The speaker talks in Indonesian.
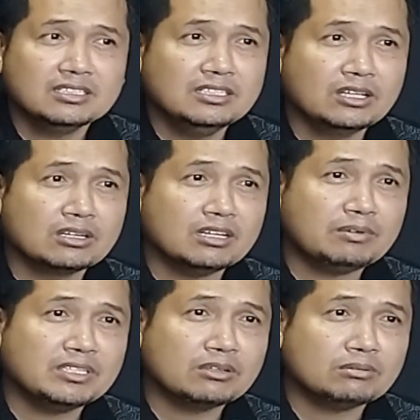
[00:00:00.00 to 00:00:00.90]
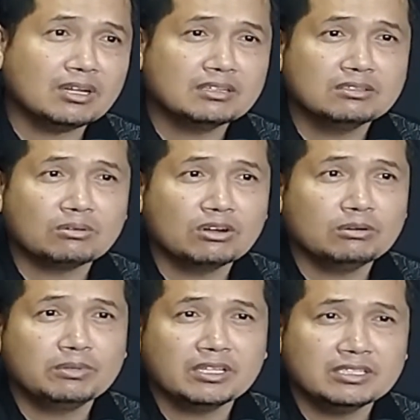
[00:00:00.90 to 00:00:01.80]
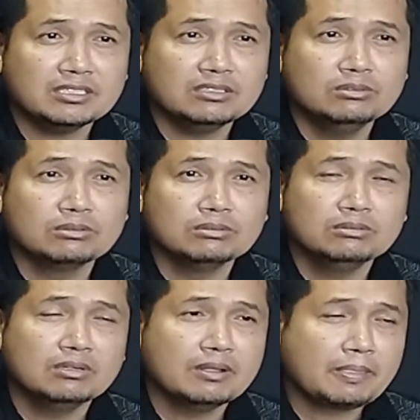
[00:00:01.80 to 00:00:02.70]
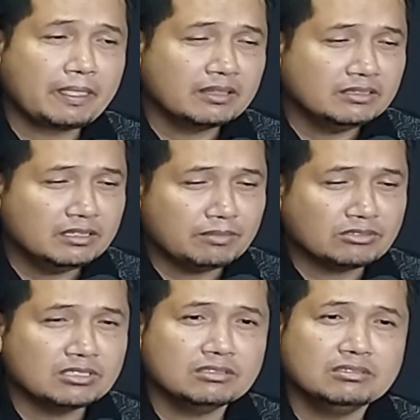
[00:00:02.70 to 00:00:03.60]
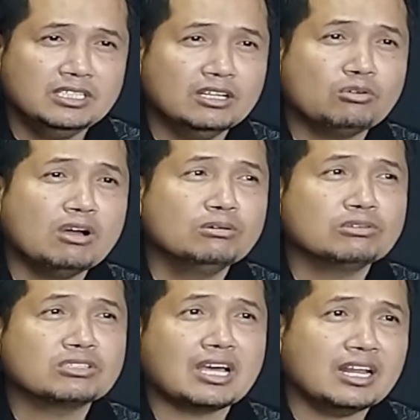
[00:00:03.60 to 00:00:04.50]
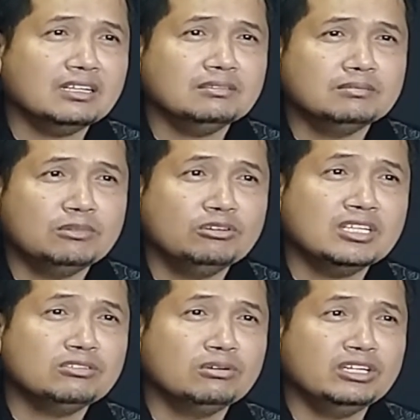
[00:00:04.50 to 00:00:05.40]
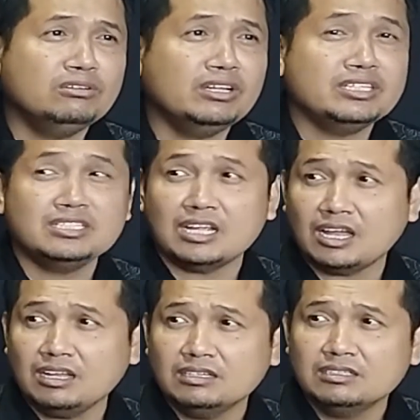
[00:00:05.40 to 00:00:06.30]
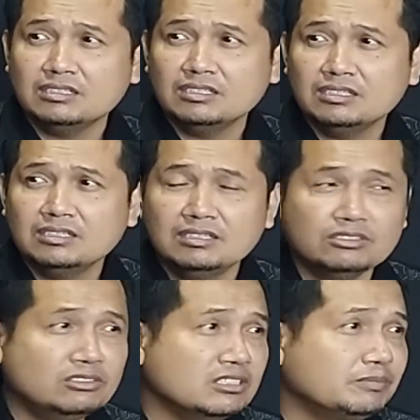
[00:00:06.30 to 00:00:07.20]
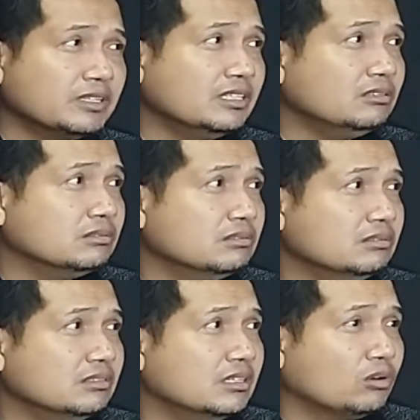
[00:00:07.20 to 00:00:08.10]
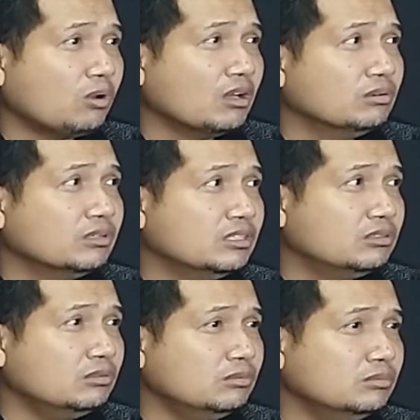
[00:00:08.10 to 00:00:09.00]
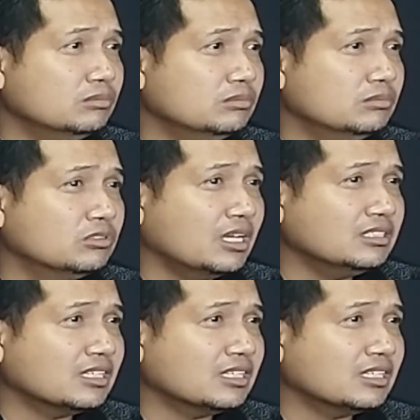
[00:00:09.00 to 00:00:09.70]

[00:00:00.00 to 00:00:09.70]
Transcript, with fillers: Jadi namanya ruang ruang kompetensi guru. Jadi masuk situ. Jadi ruang guru sekarang maunya seluruh Indonesia. Iya. Justru seperti itu. Ruang guru itu ruang bukan